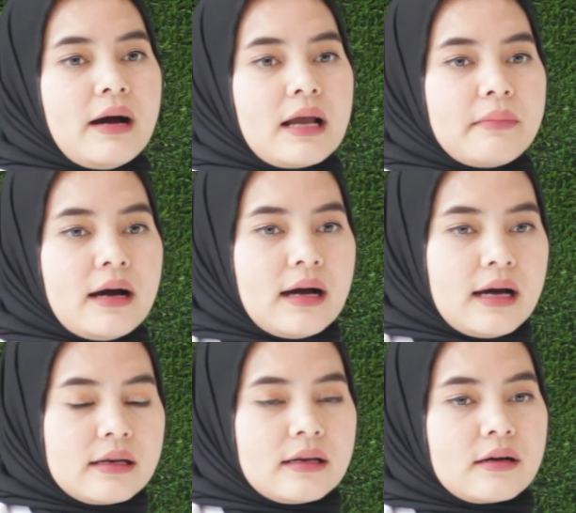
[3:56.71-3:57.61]

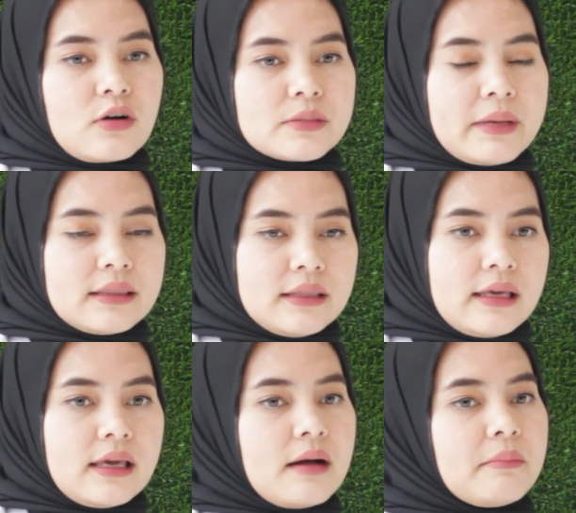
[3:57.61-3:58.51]
bahan-bahan
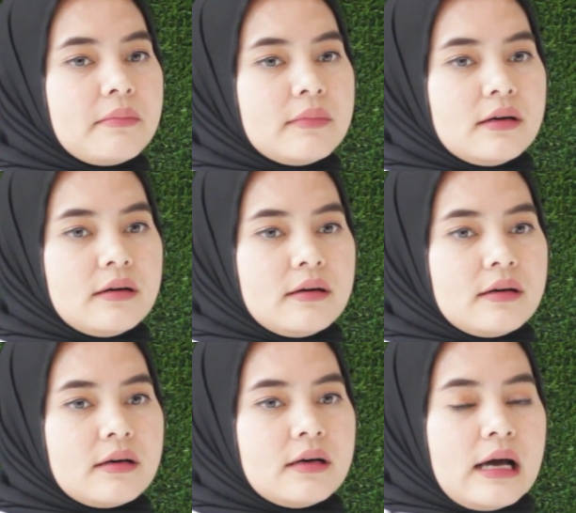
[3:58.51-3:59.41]
kosmetik yang
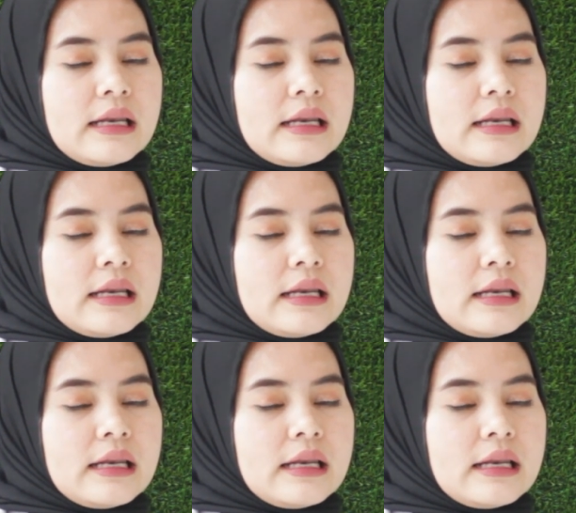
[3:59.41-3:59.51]
eh,